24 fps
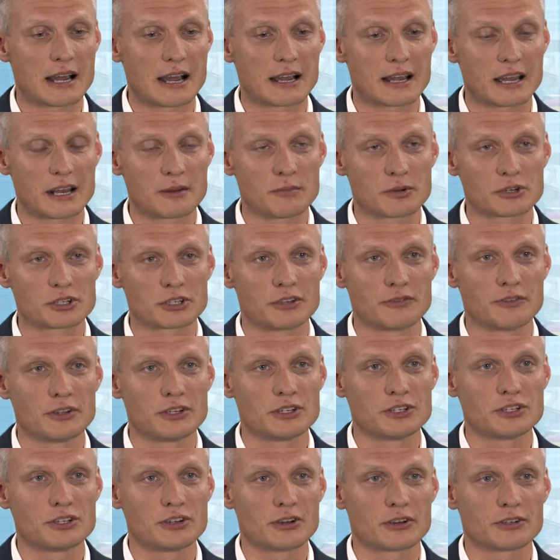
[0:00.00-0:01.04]
Haker może
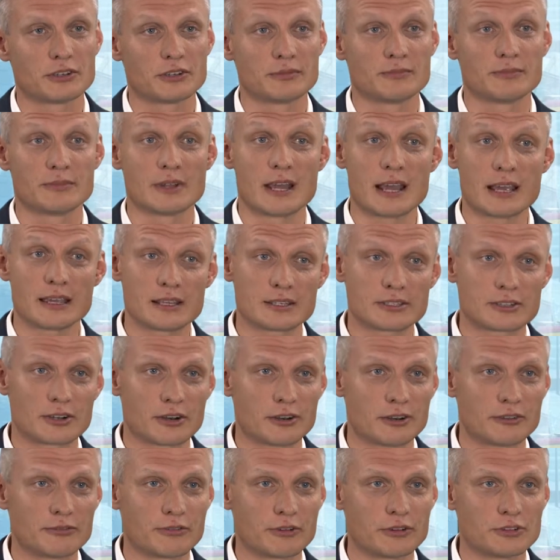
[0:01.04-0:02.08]
dowiedzieć się o tym, na jakie
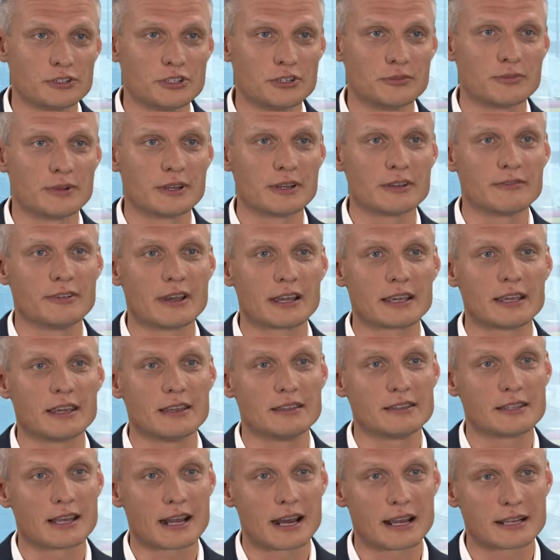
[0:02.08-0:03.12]
strony wchodzimy, w jakie
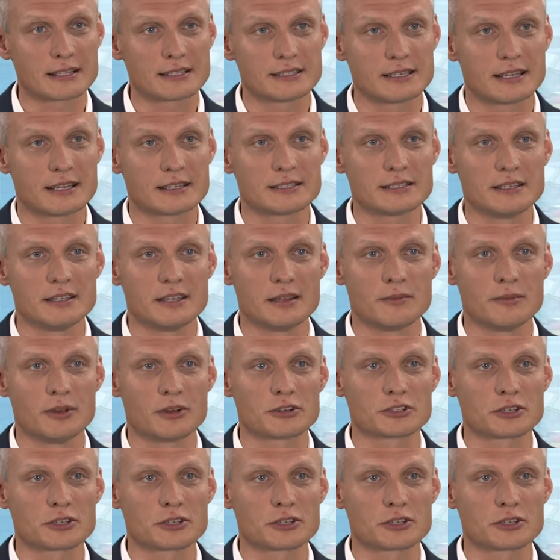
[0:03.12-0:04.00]
interakcje z innymi